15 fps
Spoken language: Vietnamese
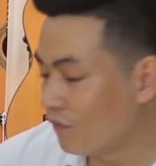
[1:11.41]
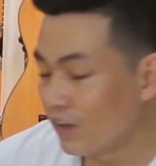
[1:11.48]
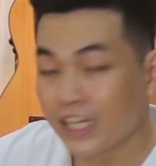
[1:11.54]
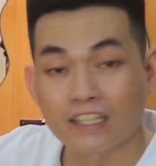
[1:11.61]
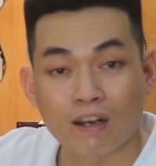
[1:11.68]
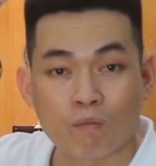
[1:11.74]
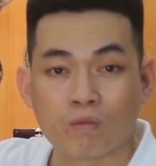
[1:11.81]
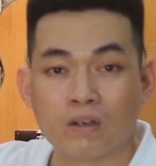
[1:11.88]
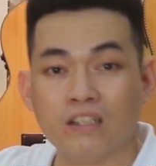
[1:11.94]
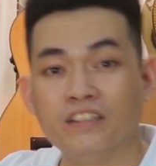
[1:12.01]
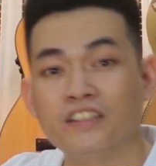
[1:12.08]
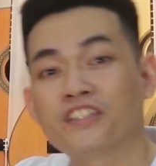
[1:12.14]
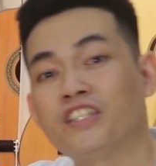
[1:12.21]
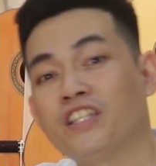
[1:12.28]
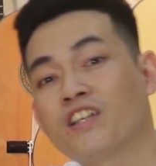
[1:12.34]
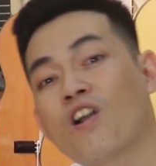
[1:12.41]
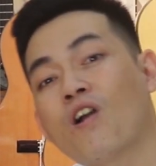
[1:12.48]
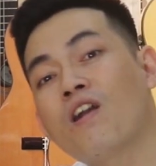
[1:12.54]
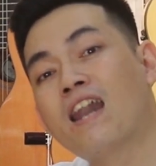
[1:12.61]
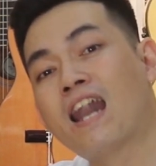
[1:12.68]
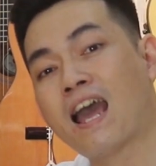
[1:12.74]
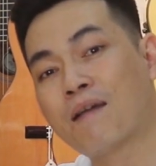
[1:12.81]
Với trọng lượng chỉ
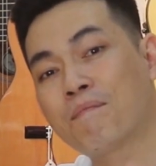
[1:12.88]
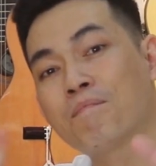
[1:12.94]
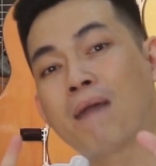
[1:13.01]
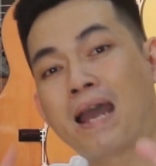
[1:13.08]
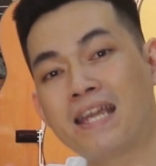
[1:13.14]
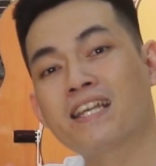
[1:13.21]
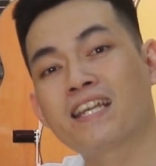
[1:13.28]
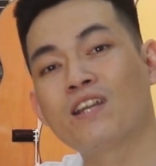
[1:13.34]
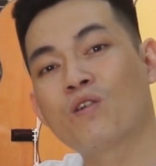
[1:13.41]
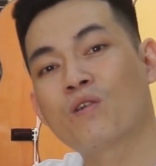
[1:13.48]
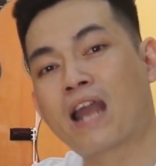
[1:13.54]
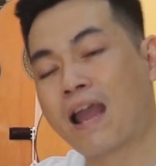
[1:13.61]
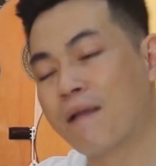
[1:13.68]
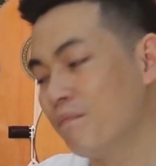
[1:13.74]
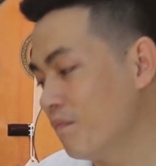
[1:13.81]
có là 7 kg.